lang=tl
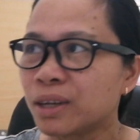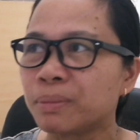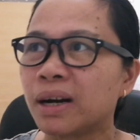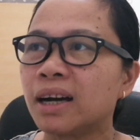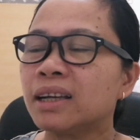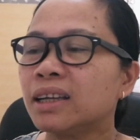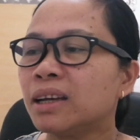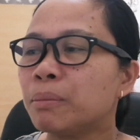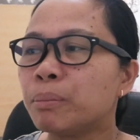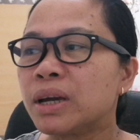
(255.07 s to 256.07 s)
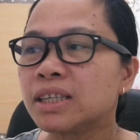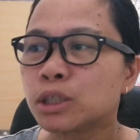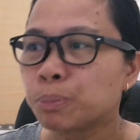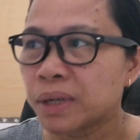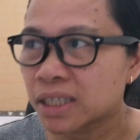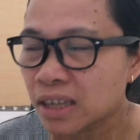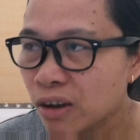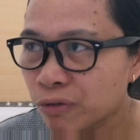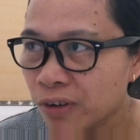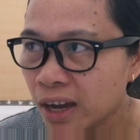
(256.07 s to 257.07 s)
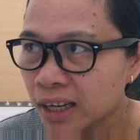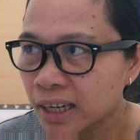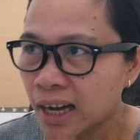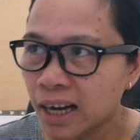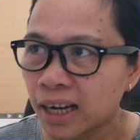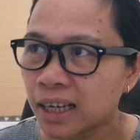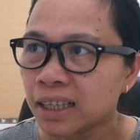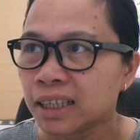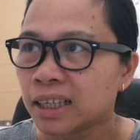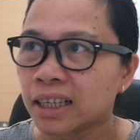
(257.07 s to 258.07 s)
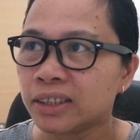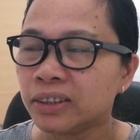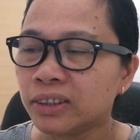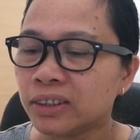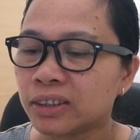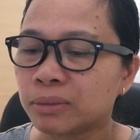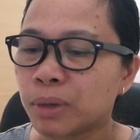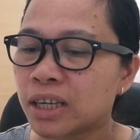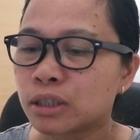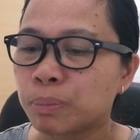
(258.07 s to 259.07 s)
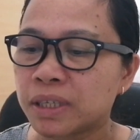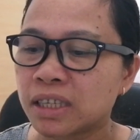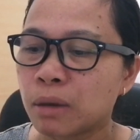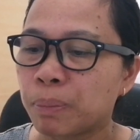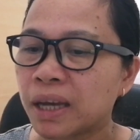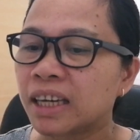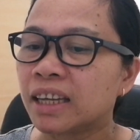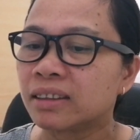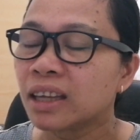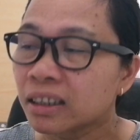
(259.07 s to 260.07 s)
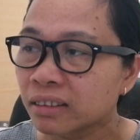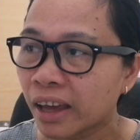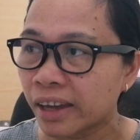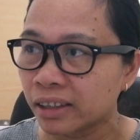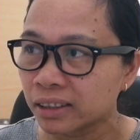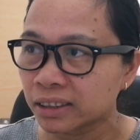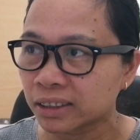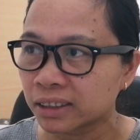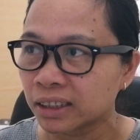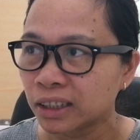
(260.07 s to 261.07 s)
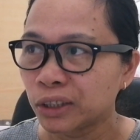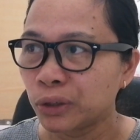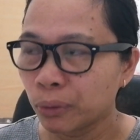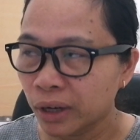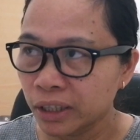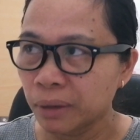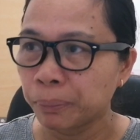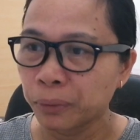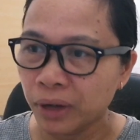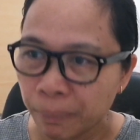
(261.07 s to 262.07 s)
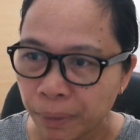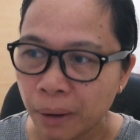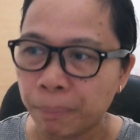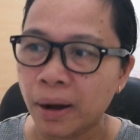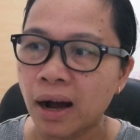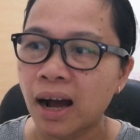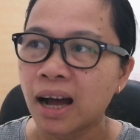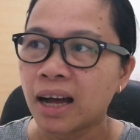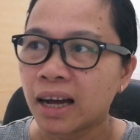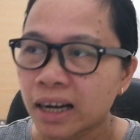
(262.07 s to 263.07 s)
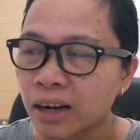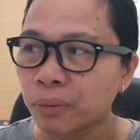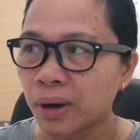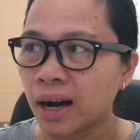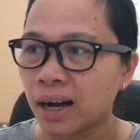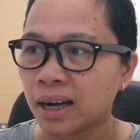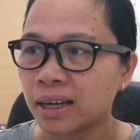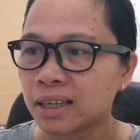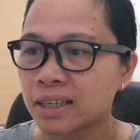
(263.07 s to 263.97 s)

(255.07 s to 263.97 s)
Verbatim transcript: 'di ba? May specific na ano, may specific na details yung kanya pong ipapagawa.